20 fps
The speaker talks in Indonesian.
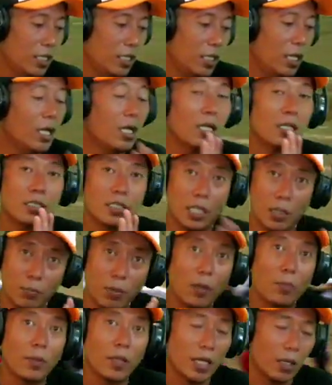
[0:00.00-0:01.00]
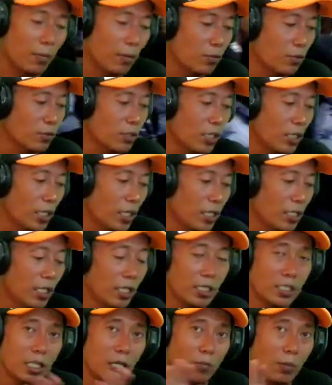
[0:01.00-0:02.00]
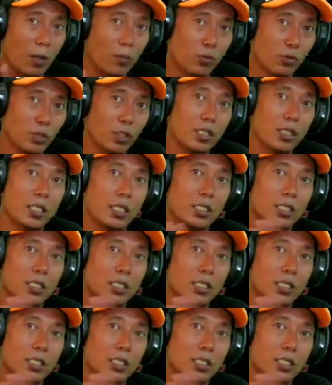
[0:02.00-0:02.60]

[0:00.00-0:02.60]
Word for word: Uh, selempang merah maksud saya dari selempang putih ke